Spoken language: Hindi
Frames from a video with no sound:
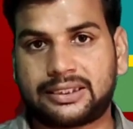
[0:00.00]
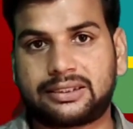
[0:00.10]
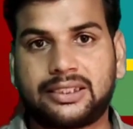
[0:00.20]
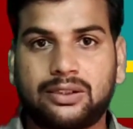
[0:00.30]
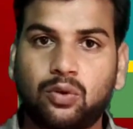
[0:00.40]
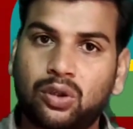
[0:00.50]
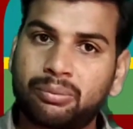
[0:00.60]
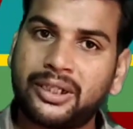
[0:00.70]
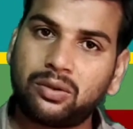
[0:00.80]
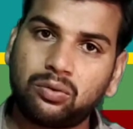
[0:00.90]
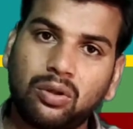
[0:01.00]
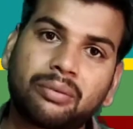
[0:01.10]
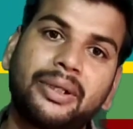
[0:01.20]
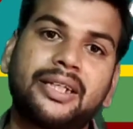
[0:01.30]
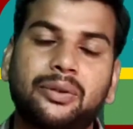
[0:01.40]
सकते गवर्नमेंट टू
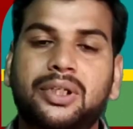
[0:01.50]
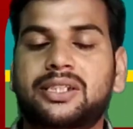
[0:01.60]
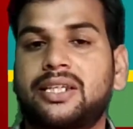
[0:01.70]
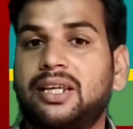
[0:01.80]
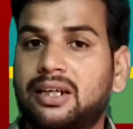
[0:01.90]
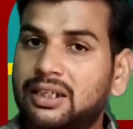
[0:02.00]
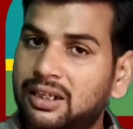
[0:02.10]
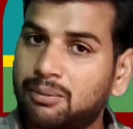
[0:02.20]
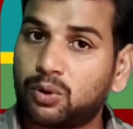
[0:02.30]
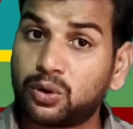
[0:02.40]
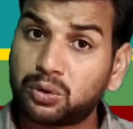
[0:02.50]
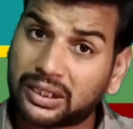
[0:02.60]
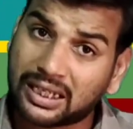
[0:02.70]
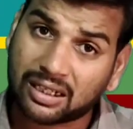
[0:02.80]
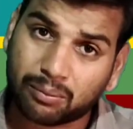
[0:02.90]
गवर्नमेंट ही होना चाहिए हरियाणा बोर्ड टू
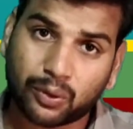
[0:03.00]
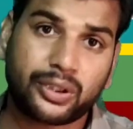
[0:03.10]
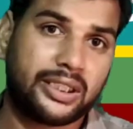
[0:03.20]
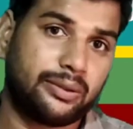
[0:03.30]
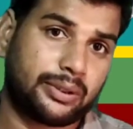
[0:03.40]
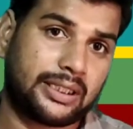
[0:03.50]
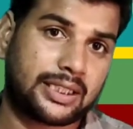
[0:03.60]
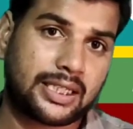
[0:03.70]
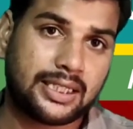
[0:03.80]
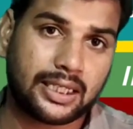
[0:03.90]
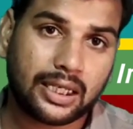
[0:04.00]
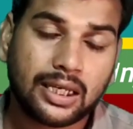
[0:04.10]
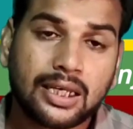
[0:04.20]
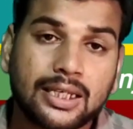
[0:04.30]
हरियाणा बोर्ड ही होना चाहिए